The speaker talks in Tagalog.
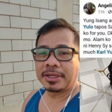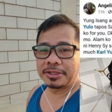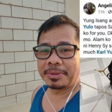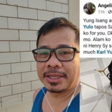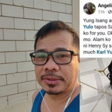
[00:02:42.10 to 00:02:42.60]

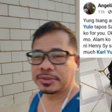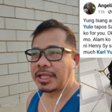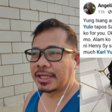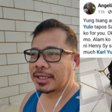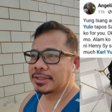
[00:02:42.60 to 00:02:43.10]
Maliban lang
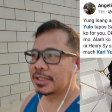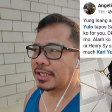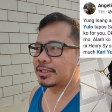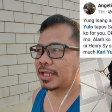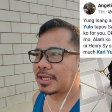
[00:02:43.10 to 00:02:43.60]
kung talagang
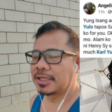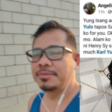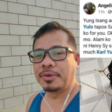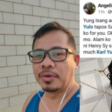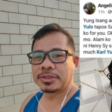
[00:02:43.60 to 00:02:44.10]

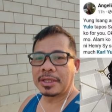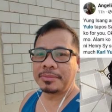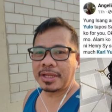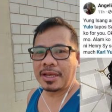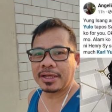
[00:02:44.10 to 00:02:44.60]
tinatanggi mo,
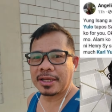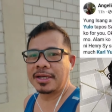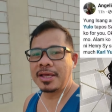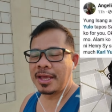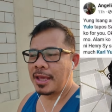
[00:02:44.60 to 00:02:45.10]

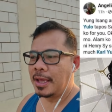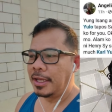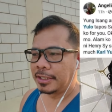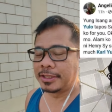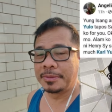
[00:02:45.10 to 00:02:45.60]
talagang
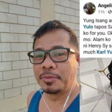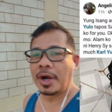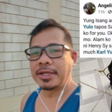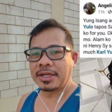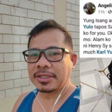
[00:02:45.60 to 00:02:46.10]
hindi
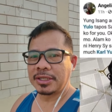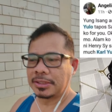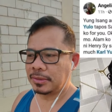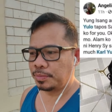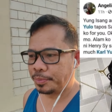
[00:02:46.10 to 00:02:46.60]
mo anak
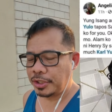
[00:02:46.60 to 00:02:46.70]
yan, eh,